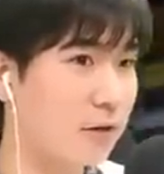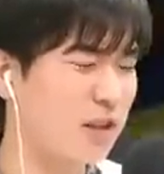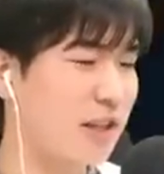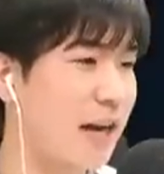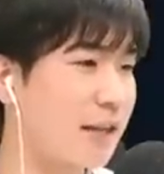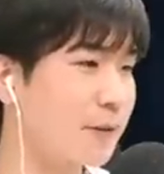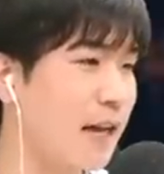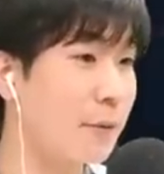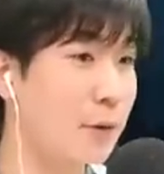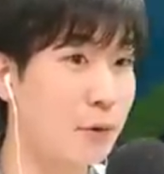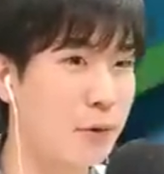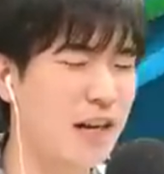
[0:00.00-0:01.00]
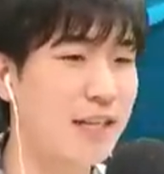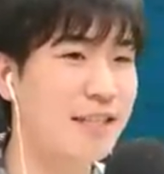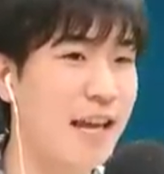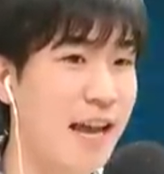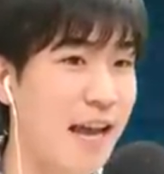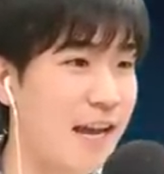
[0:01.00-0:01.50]
よしアイテムダブル交換し
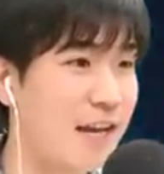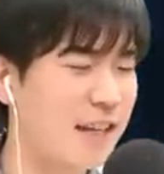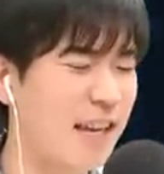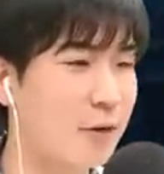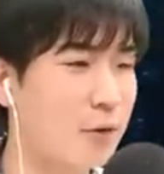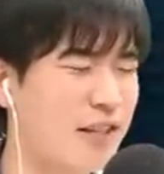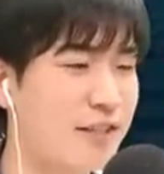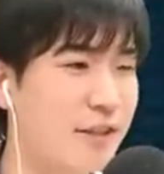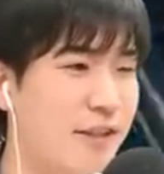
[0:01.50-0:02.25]
て結構きつ